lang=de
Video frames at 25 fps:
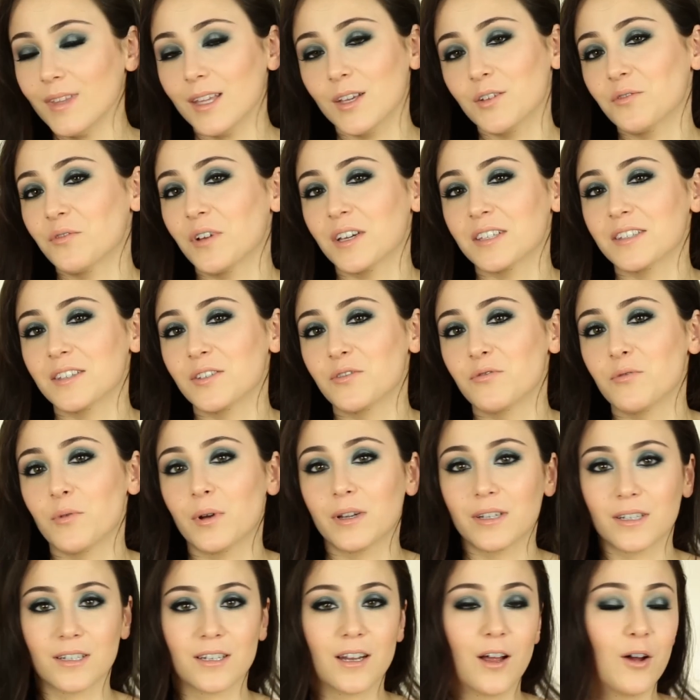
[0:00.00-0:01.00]
Ich weiß nicht, wie
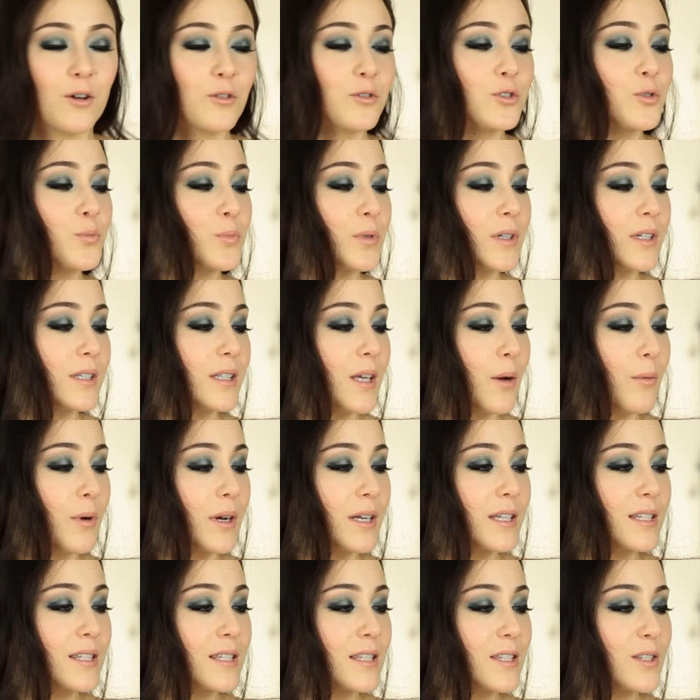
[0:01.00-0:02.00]
man den ausspricht,
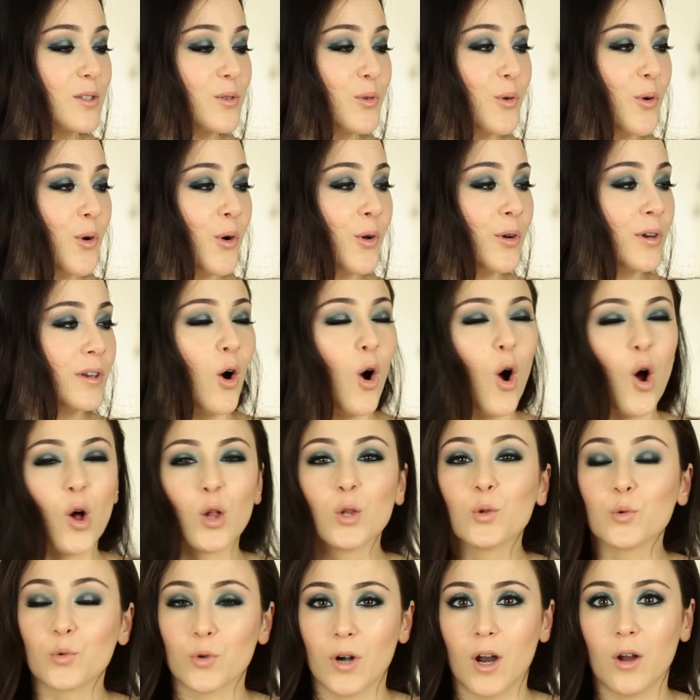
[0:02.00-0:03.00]
aber das ist so ein
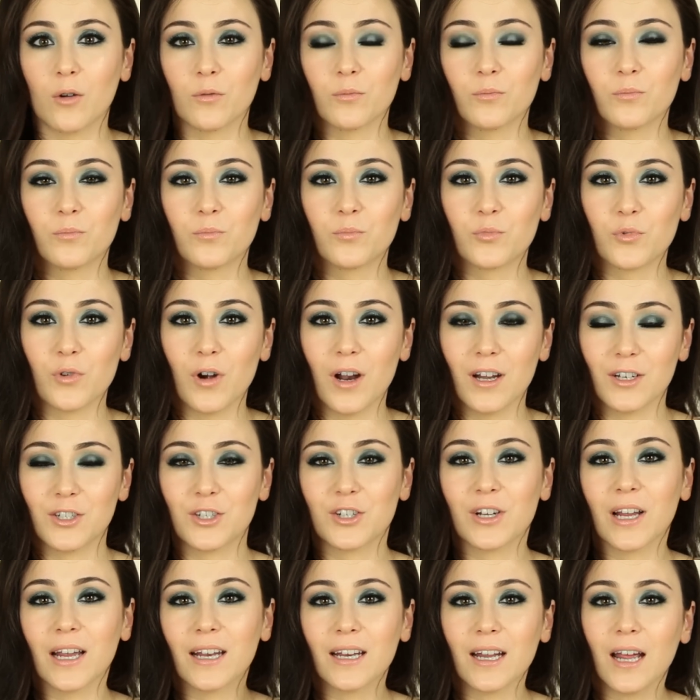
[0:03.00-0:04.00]
Allround
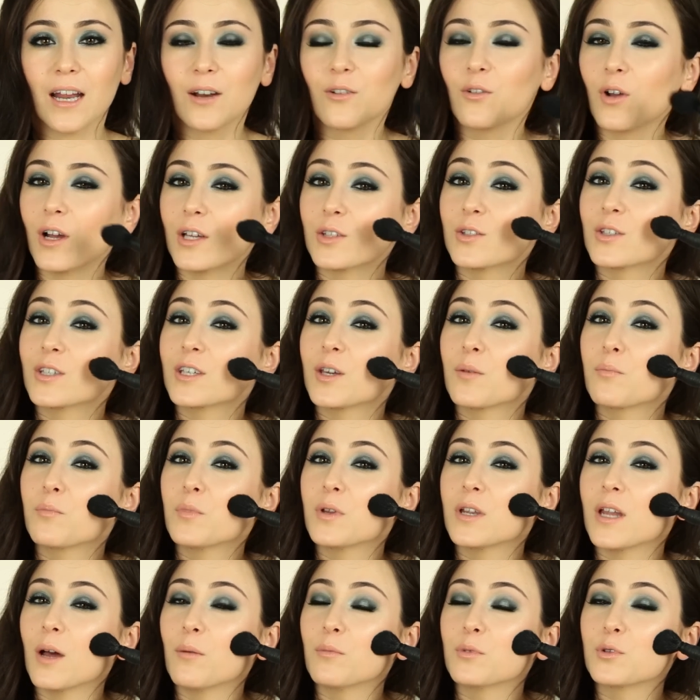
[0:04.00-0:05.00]
Brush, keine Ahnung. Also ich gebe
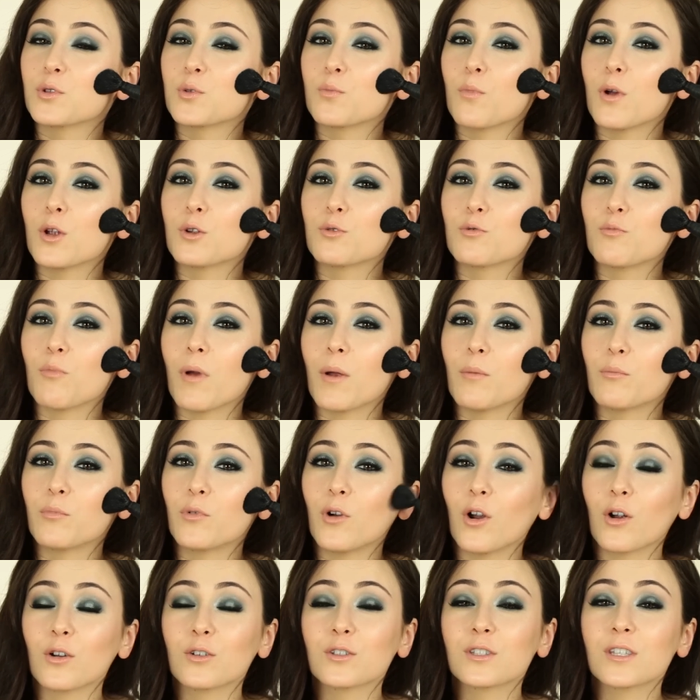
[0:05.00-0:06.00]
mir damit zum Beispiel meinen
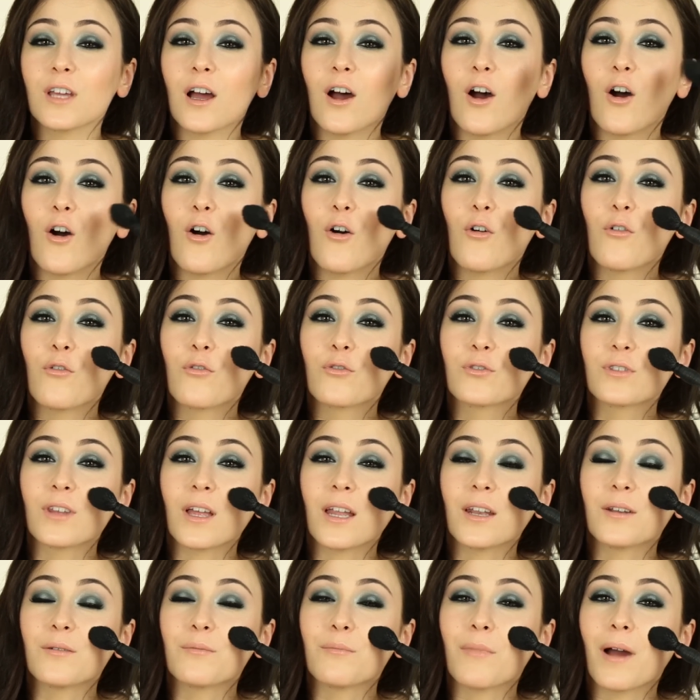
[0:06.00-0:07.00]
Bronzer auf,
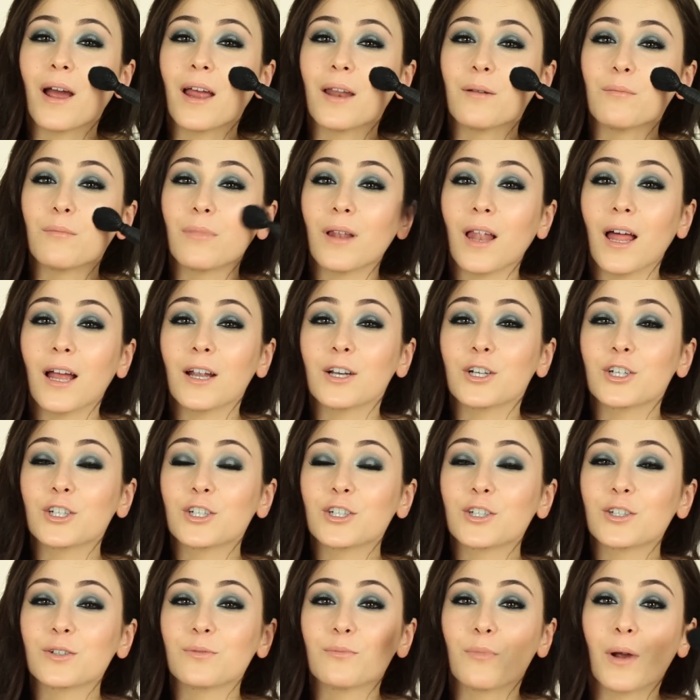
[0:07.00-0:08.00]
dann meinen
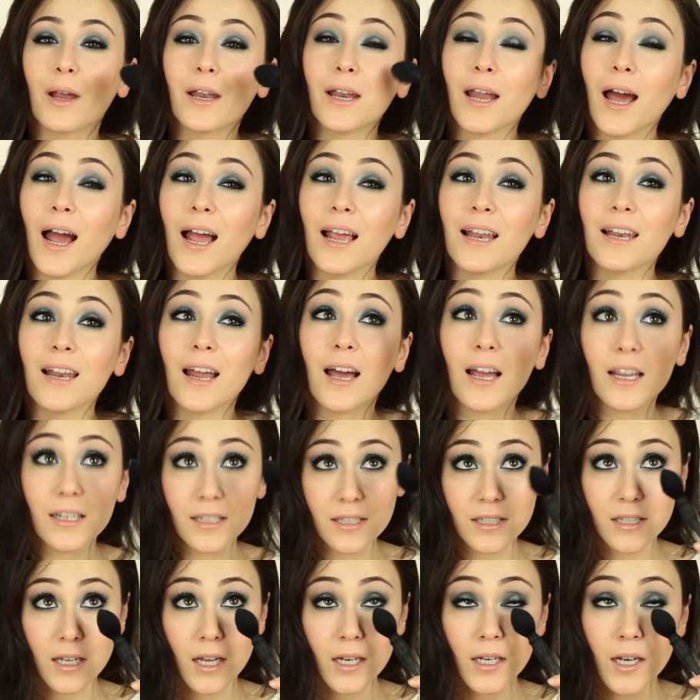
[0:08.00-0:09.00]
Blush, mein
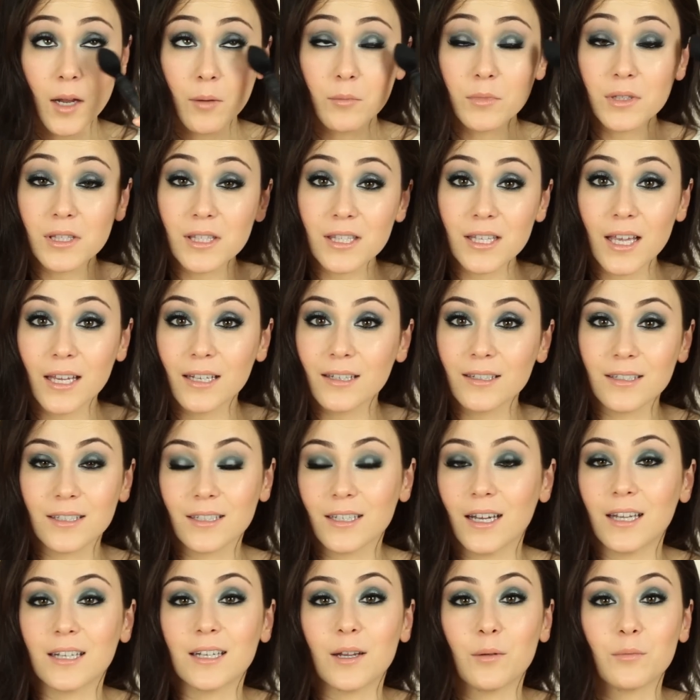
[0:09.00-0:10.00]
Highlight. Ich kann damit setten,
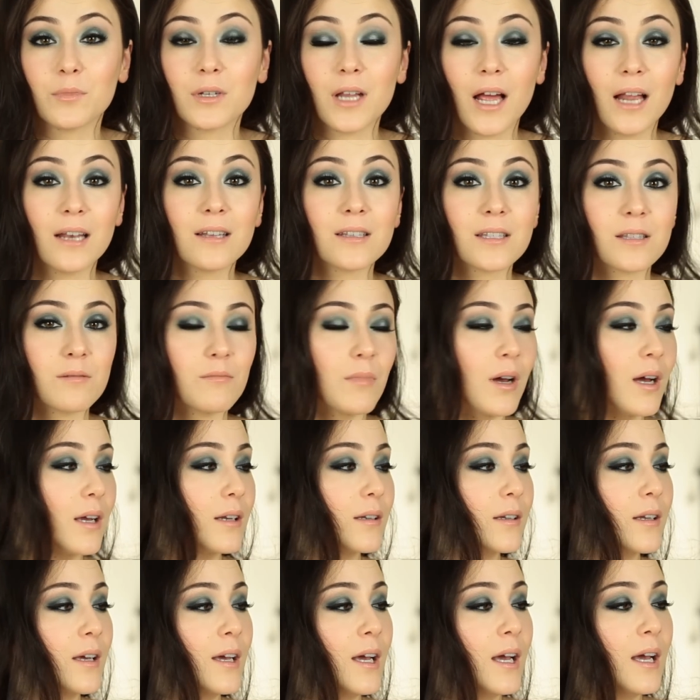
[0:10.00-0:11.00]
ich kann damit alles
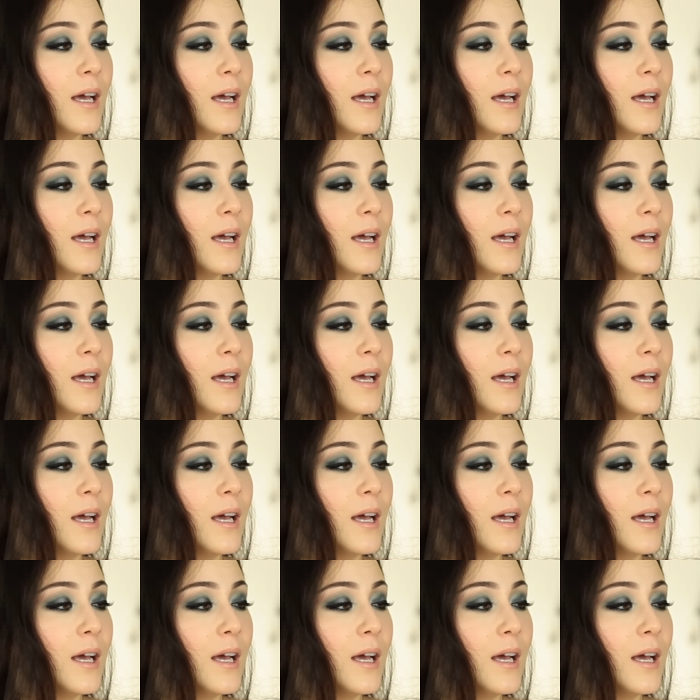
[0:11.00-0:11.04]
machen.